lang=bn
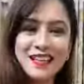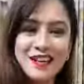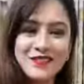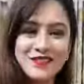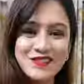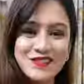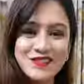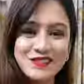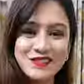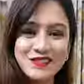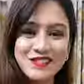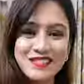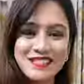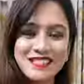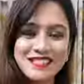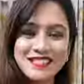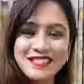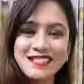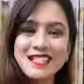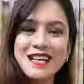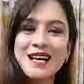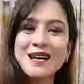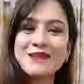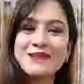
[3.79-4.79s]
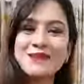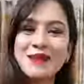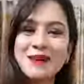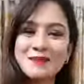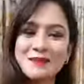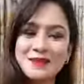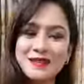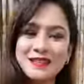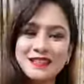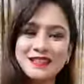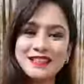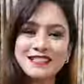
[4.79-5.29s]
লাইভে চলে এসেছি আমি
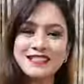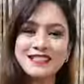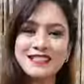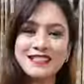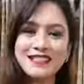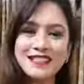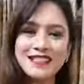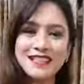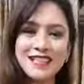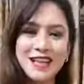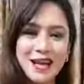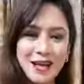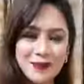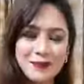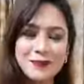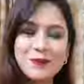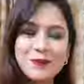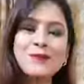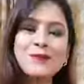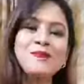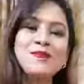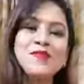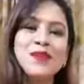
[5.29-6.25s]
আপনাদের সাথে থাকবো